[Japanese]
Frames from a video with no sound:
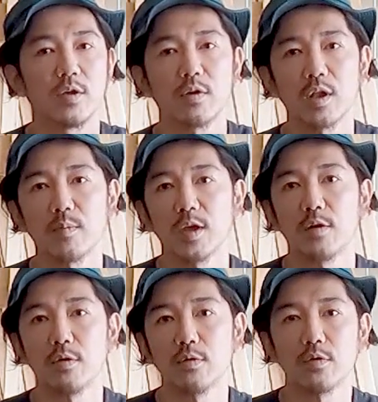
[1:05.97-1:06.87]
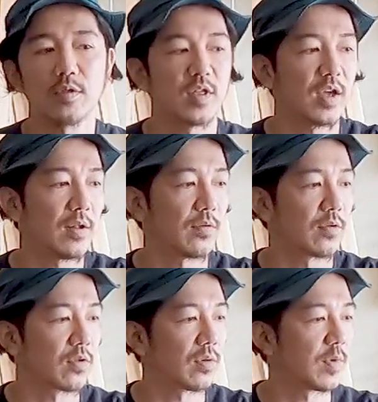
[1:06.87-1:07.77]
広ければ広いほど材料
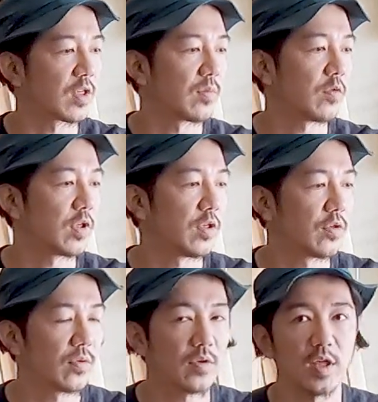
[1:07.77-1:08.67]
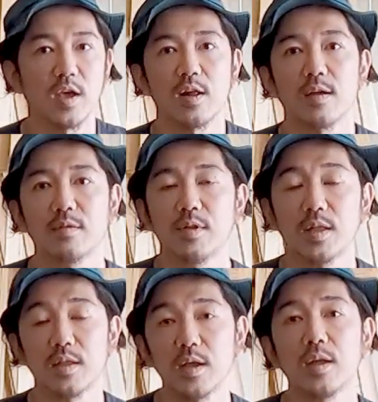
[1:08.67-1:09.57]
の取り回しも非常にやりやすく
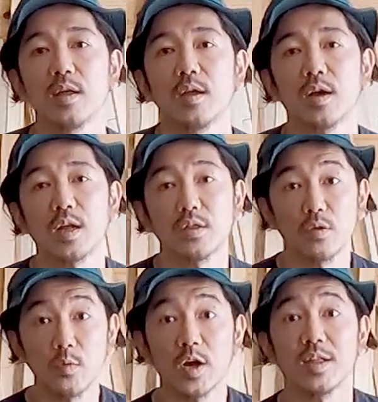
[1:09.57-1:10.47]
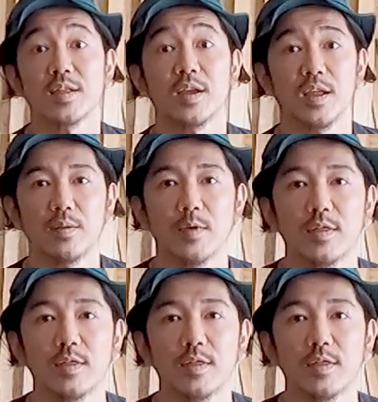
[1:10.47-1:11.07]
なって、カットも簡単にでき